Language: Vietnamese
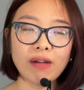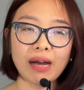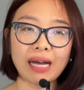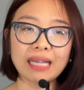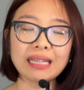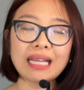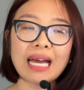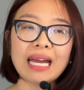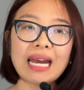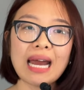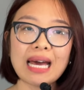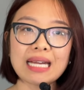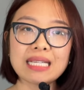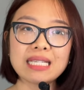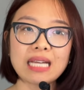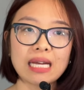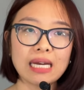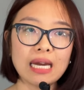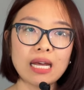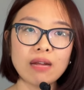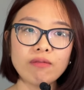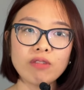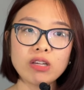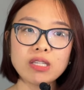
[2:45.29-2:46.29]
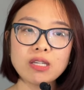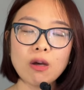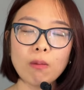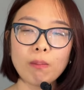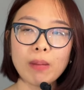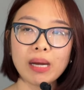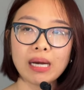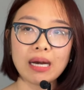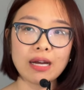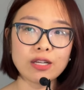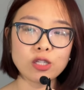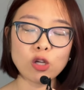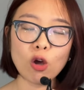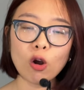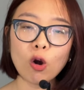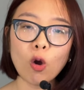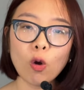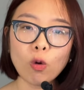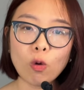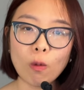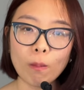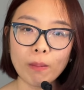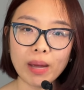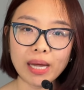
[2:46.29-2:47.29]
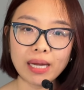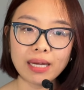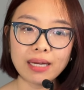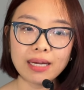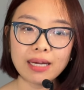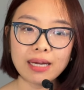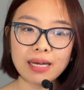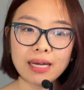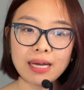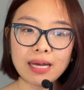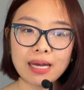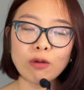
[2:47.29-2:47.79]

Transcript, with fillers: và cái tai nạn xảy đến với chồng mình là do lỗi của mình.